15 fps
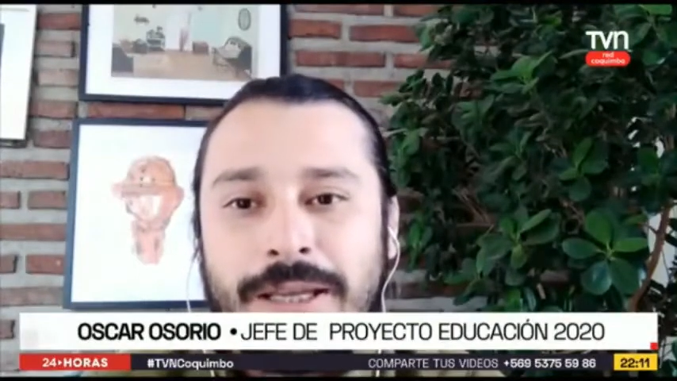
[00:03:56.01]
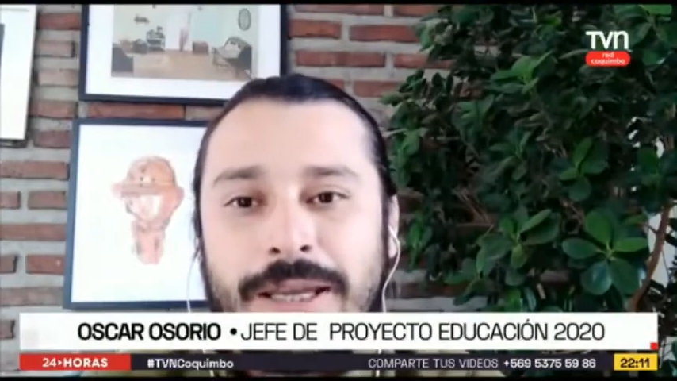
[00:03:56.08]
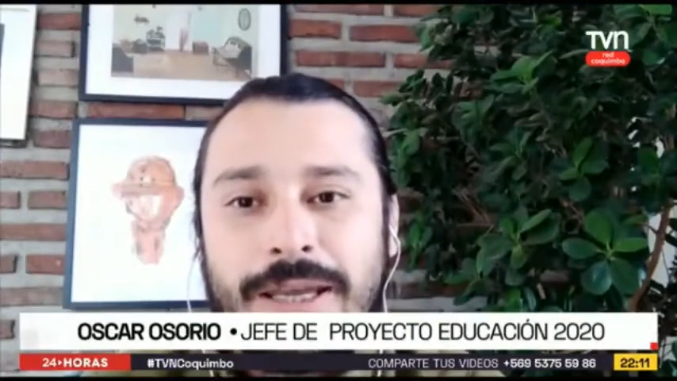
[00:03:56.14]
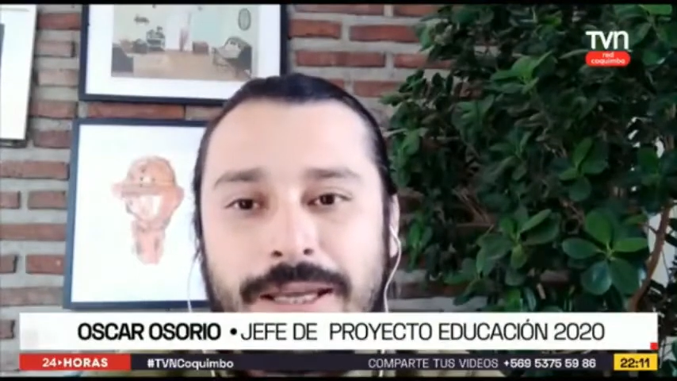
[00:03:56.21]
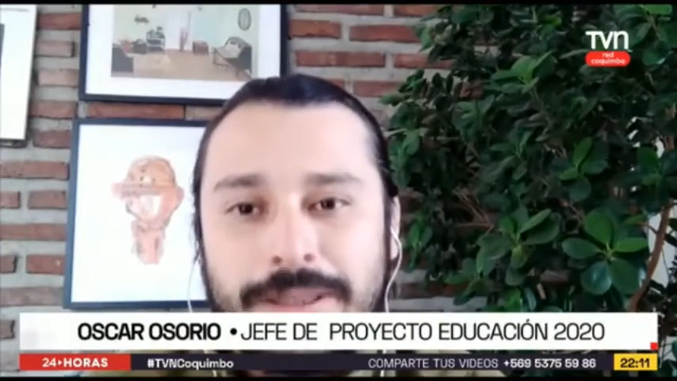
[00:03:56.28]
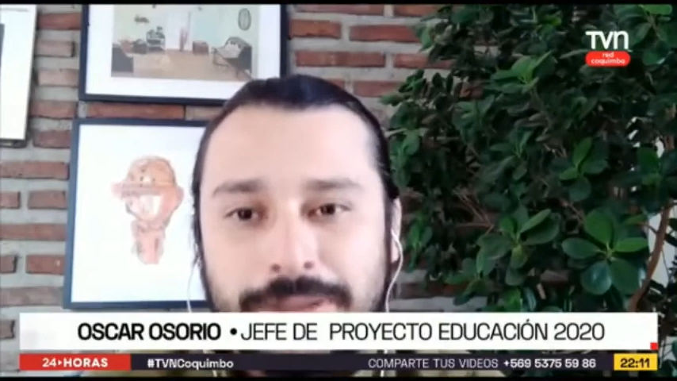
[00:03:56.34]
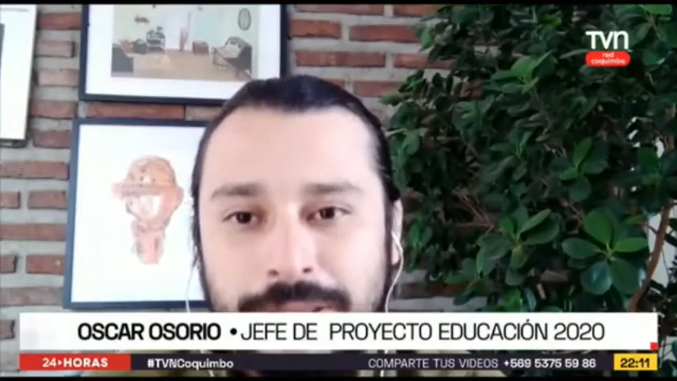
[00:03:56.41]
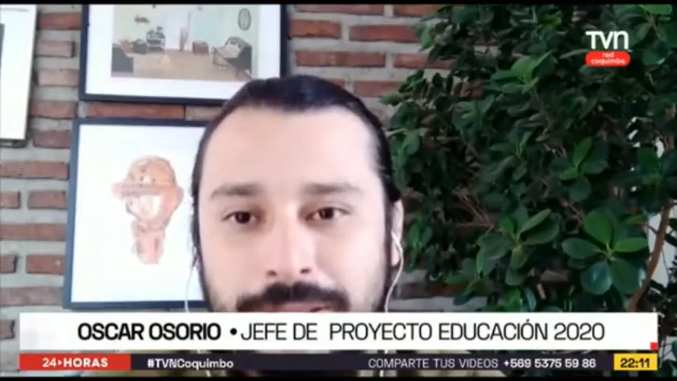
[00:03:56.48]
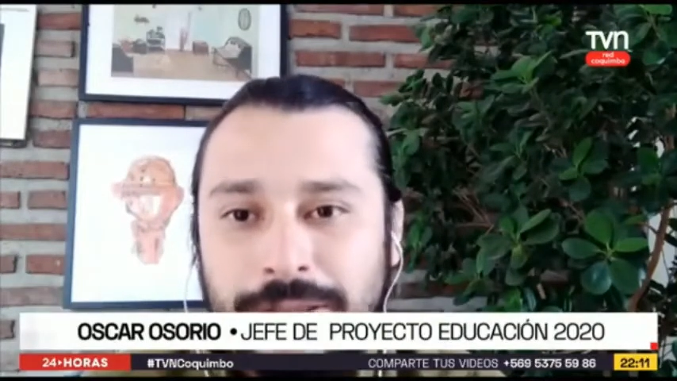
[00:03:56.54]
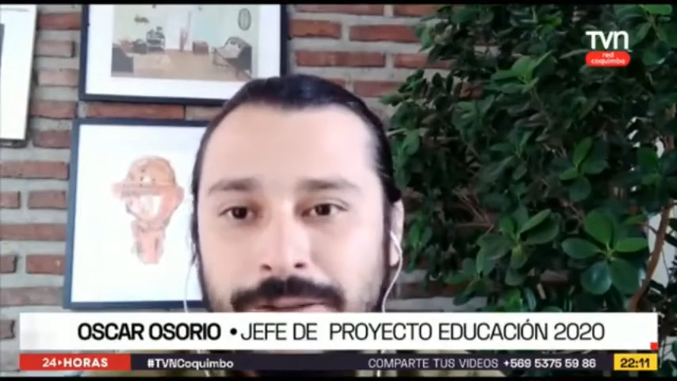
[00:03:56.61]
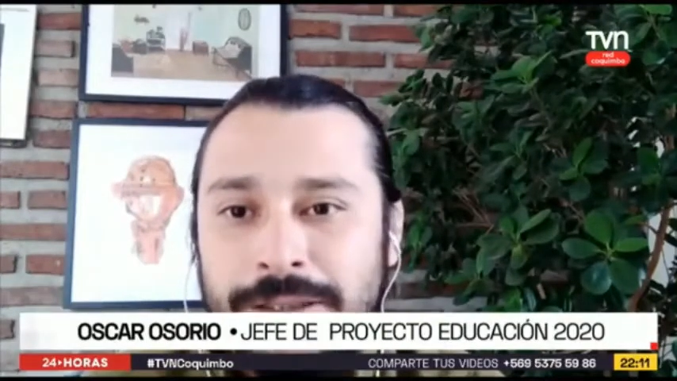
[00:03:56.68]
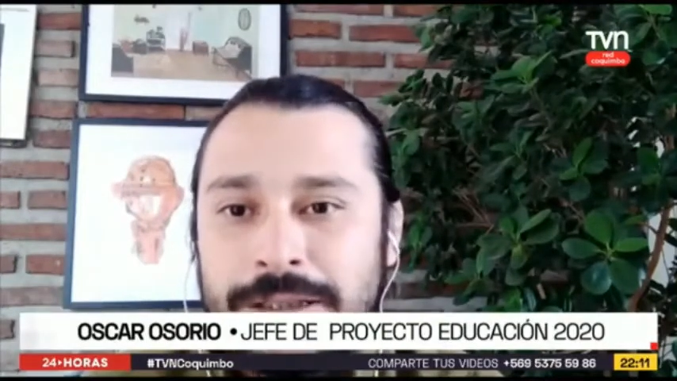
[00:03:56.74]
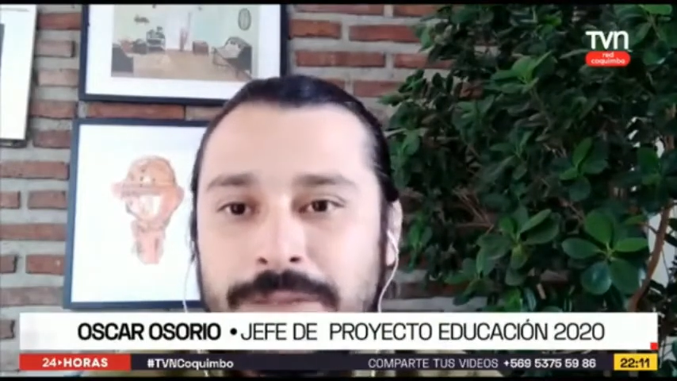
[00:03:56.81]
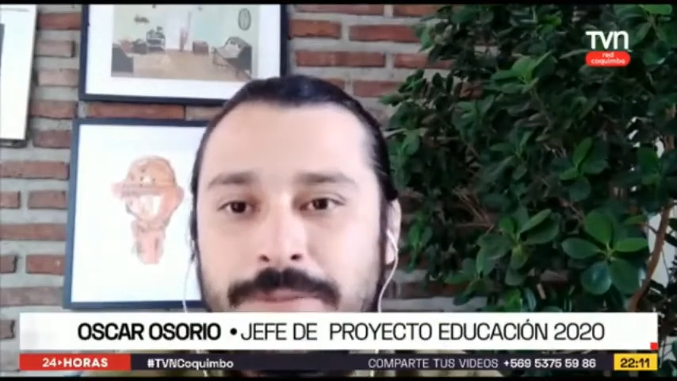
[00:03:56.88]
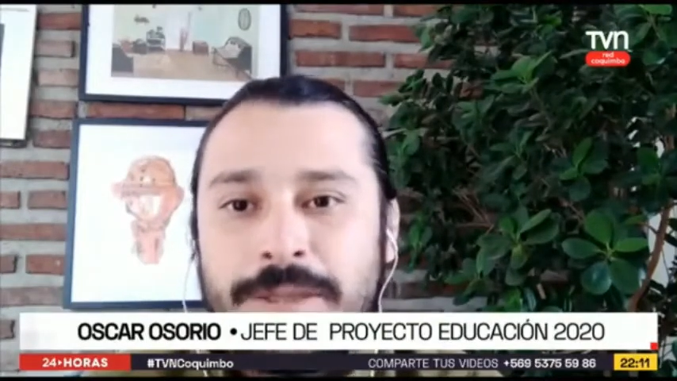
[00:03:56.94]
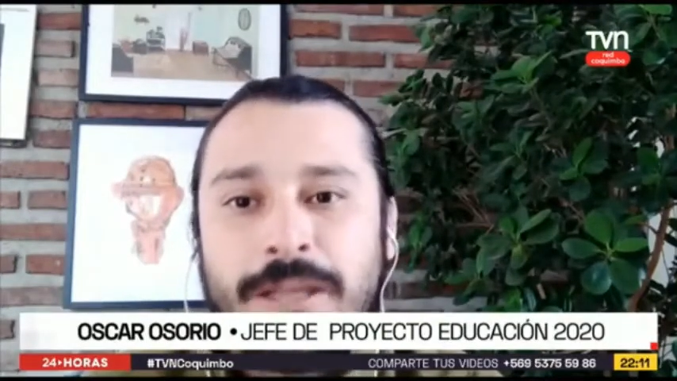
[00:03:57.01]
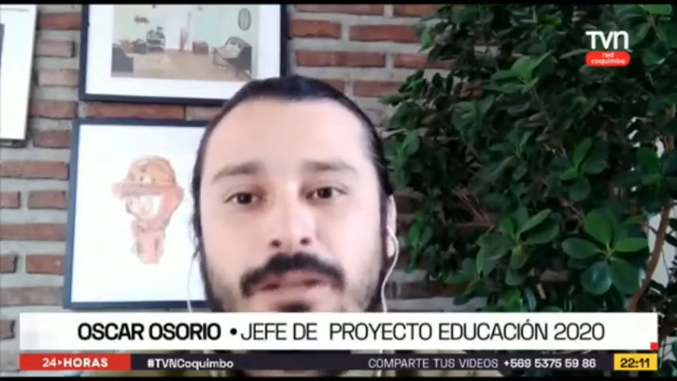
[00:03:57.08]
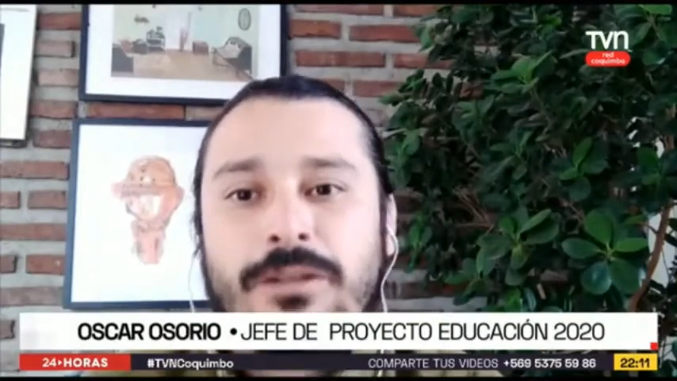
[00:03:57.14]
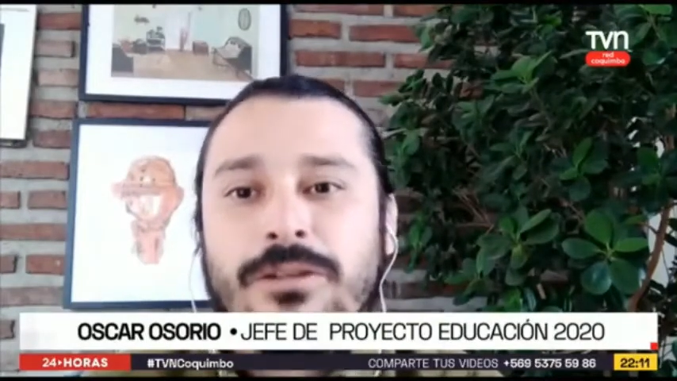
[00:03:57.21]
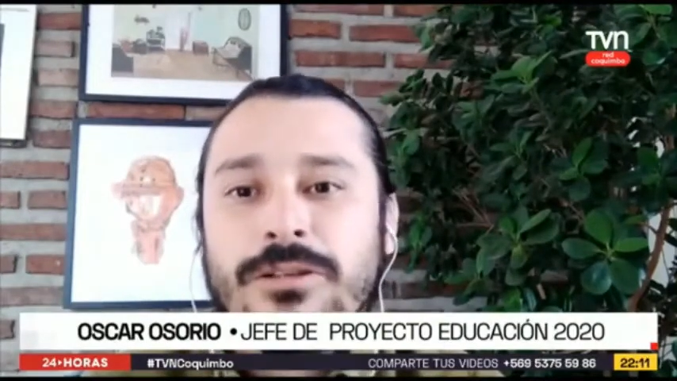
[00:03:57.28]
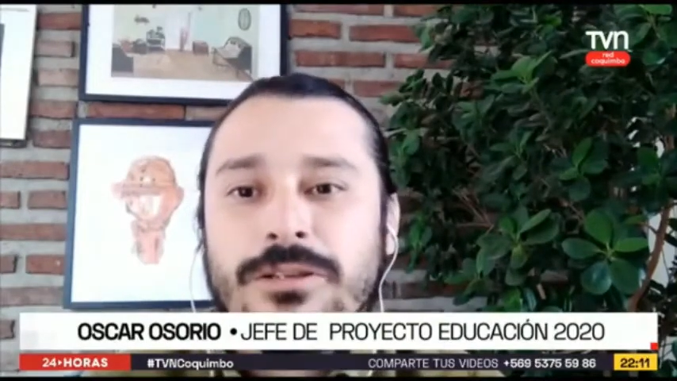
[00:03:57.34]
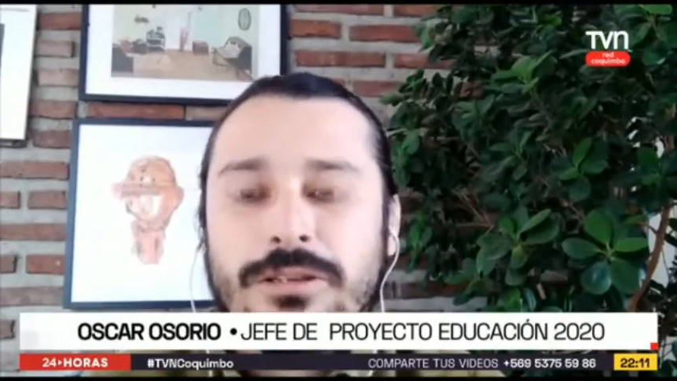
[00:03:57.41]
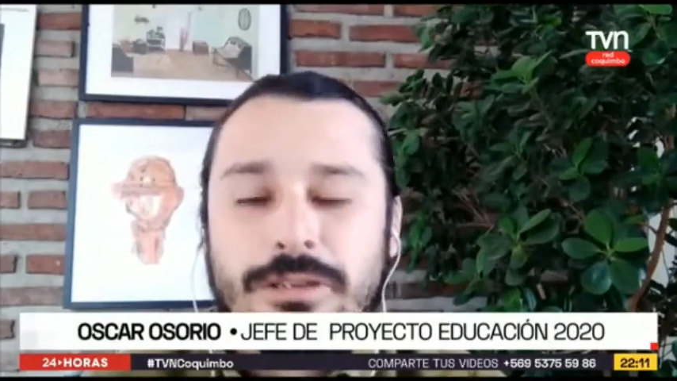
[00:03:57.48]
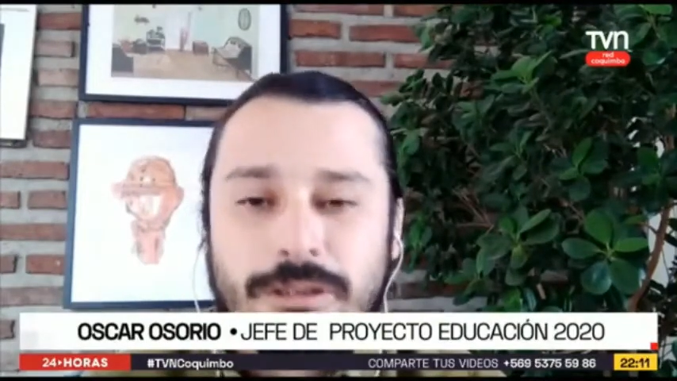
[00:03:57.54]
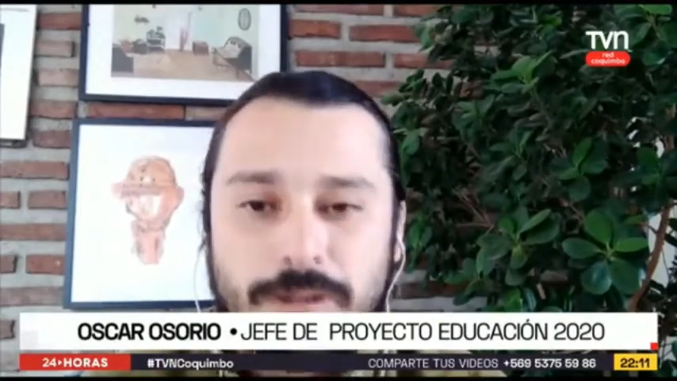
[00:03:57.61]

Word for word: entre establecimientos,